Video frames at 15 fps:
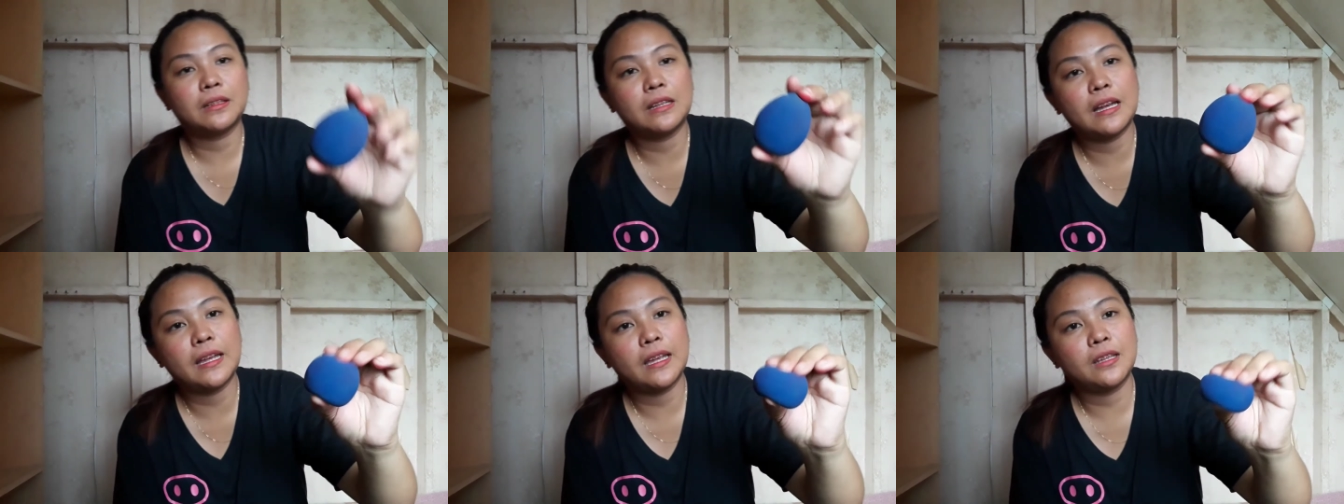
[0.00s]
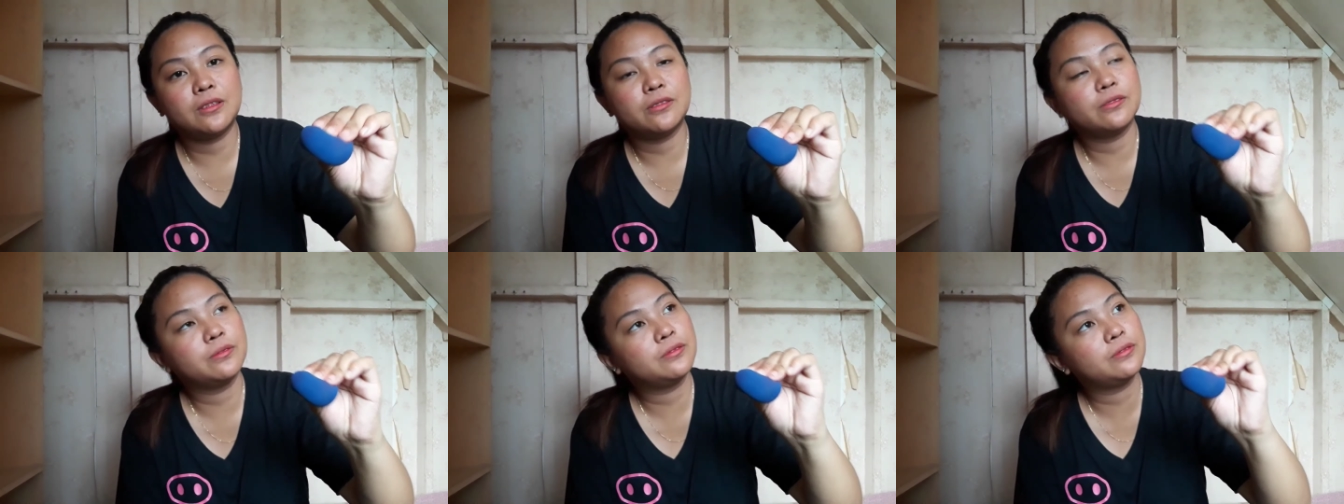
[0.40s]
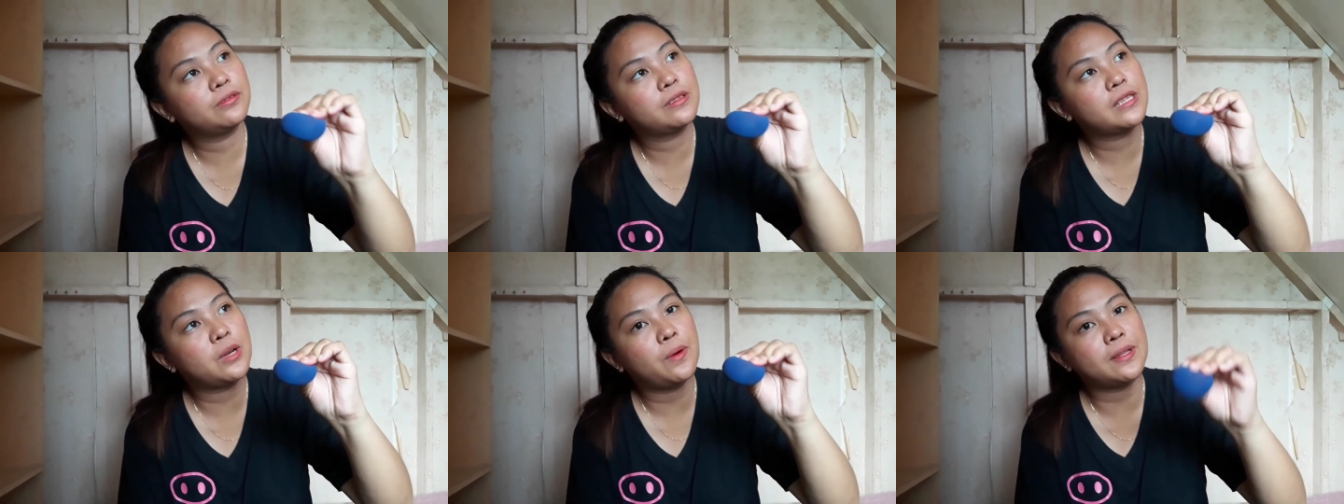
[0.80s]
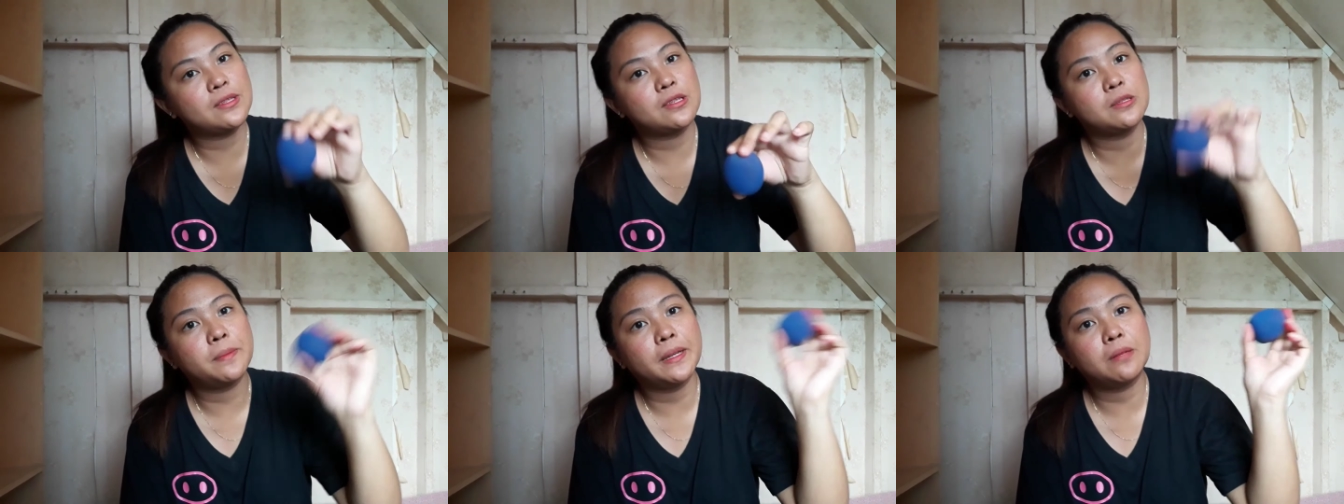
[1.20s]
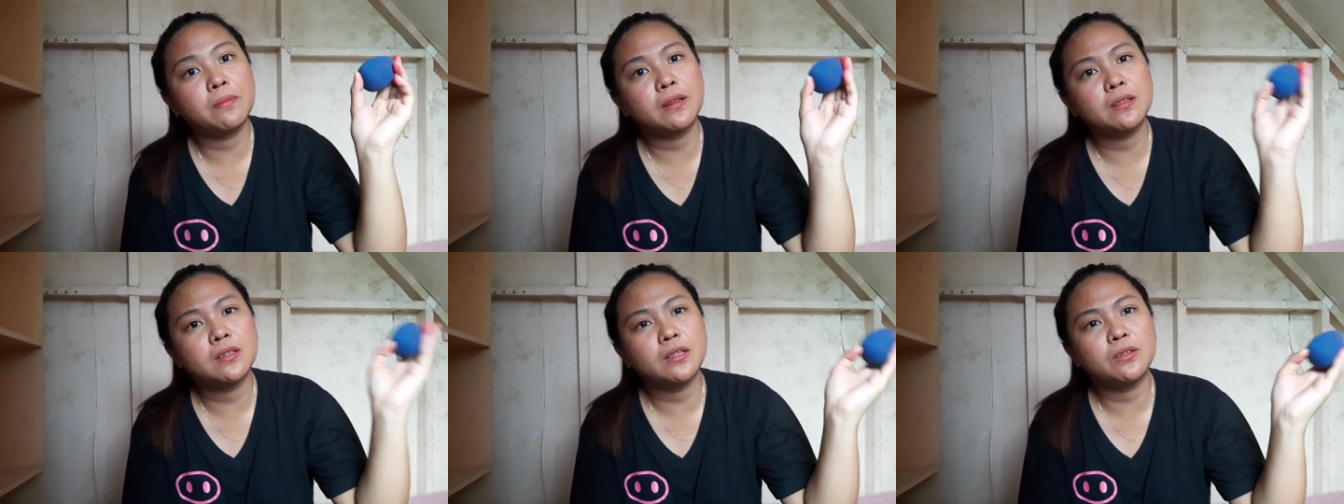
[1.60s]
gaya nung sa Watsons. Pero
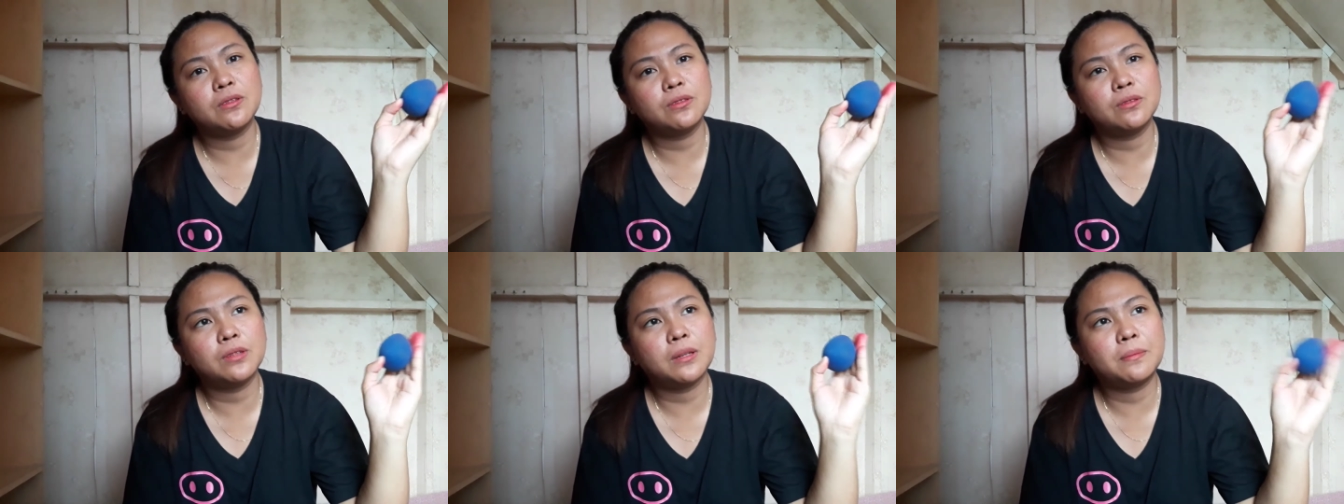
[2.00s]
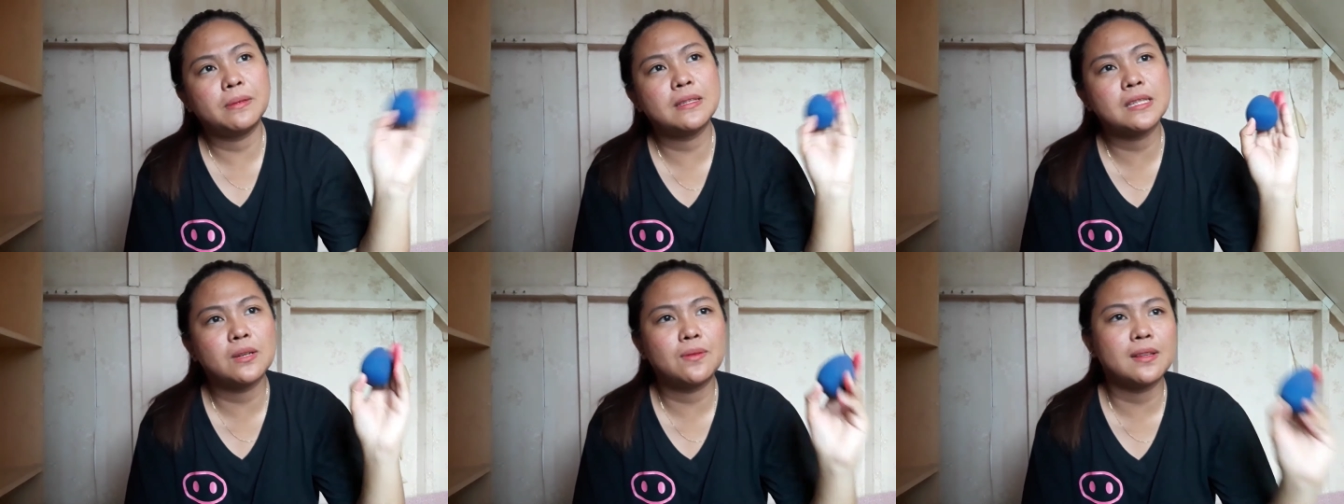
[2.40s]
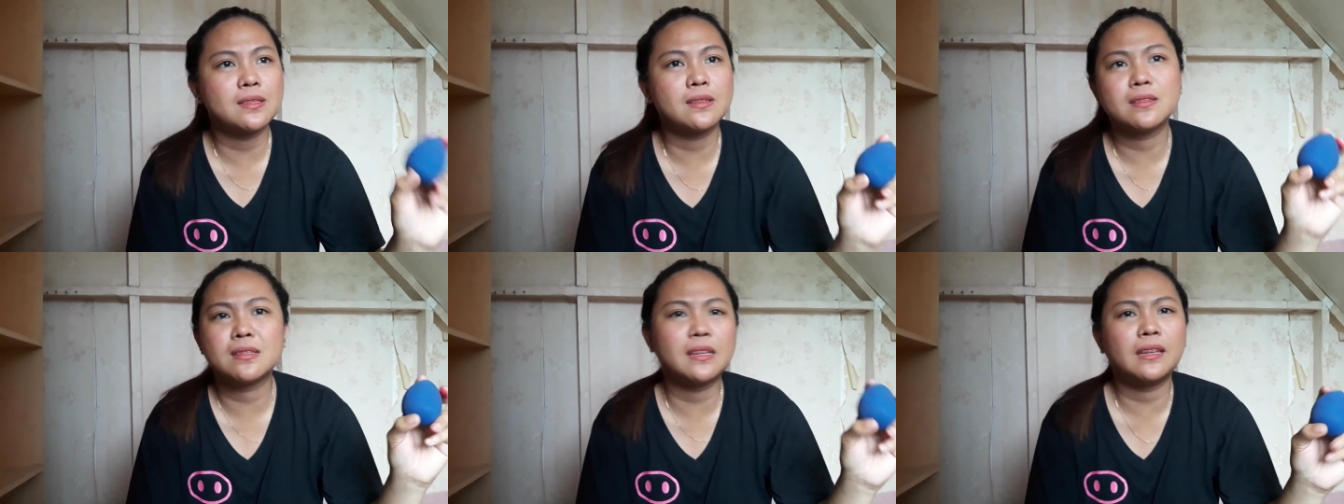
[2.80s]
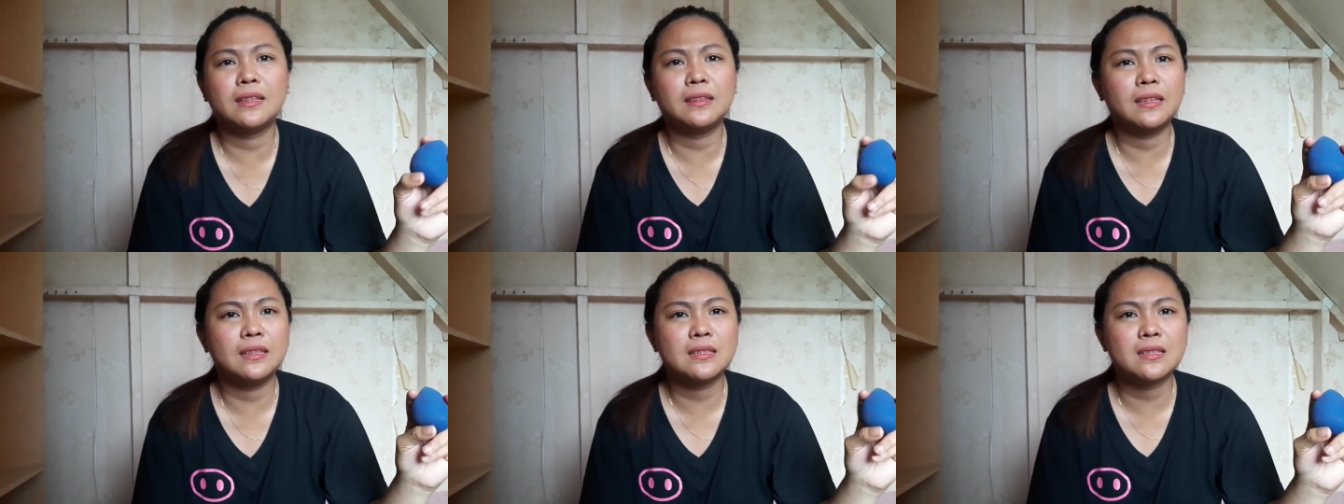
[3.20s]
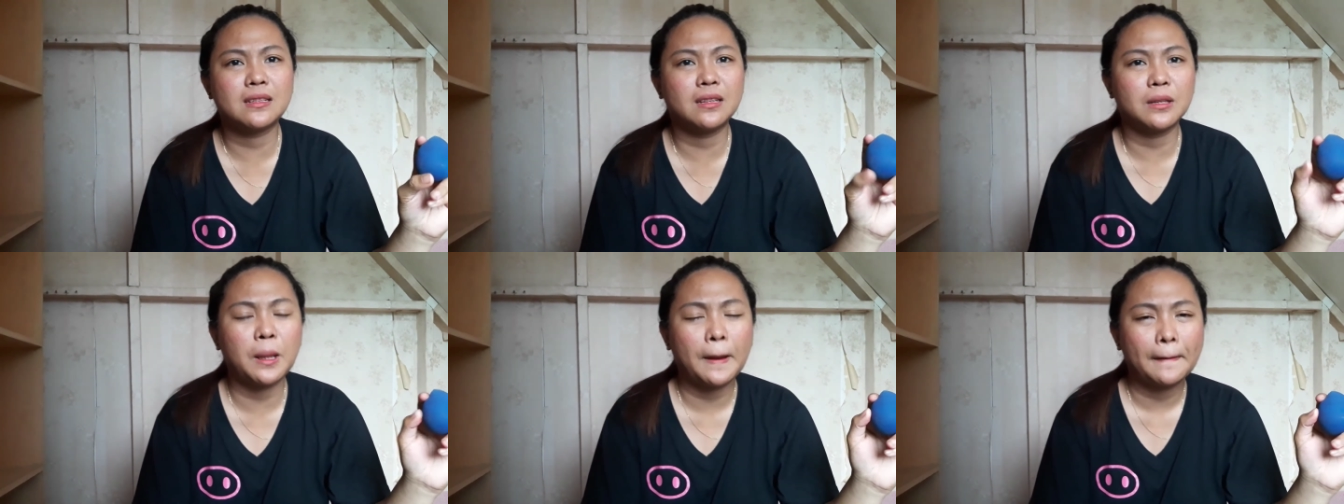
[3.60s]
meron akong nabili sa Watsons na hindi
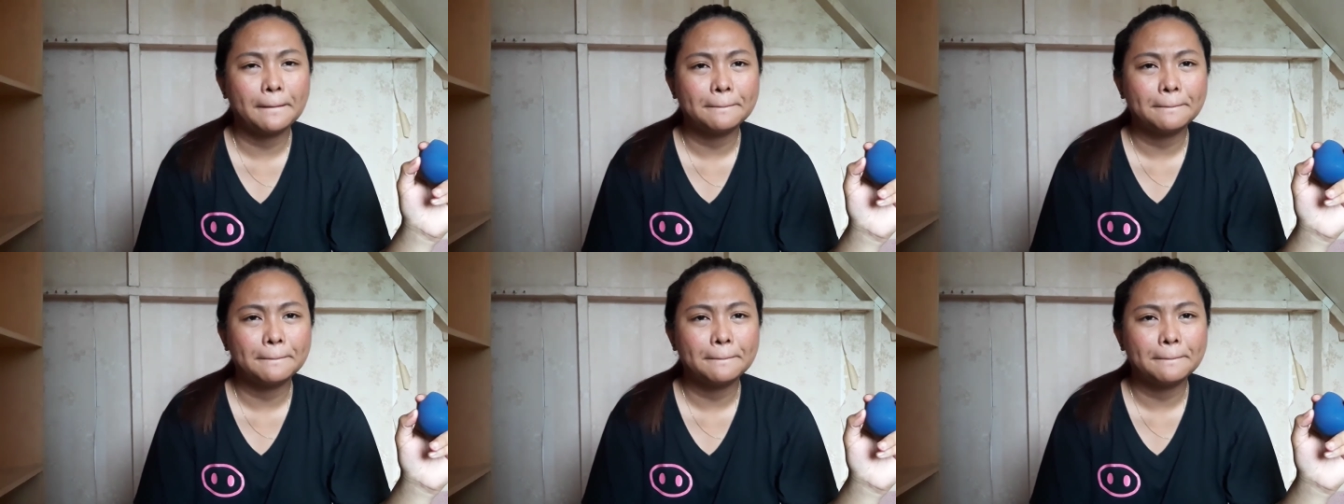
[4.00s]
siya nag